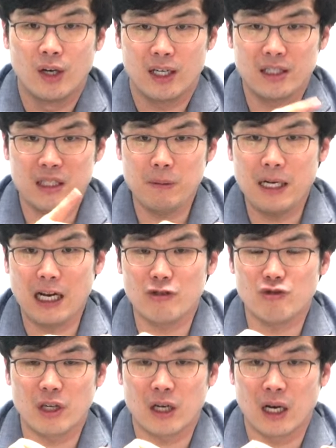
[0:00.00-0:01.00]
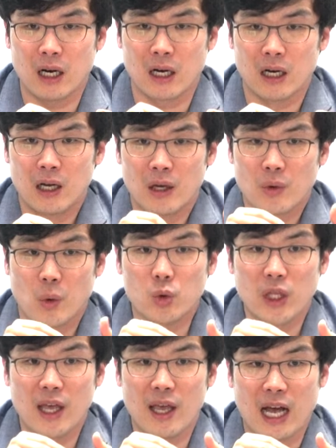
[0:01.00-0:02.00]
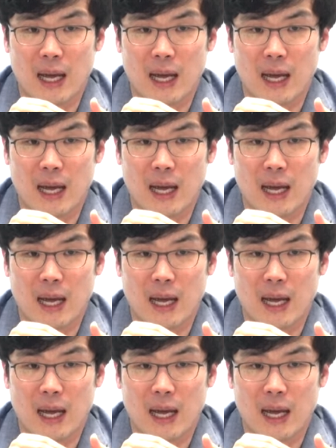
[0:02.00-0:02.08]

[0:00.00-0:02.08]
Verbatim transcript: 10이라는 그러니까 숫자가 고대에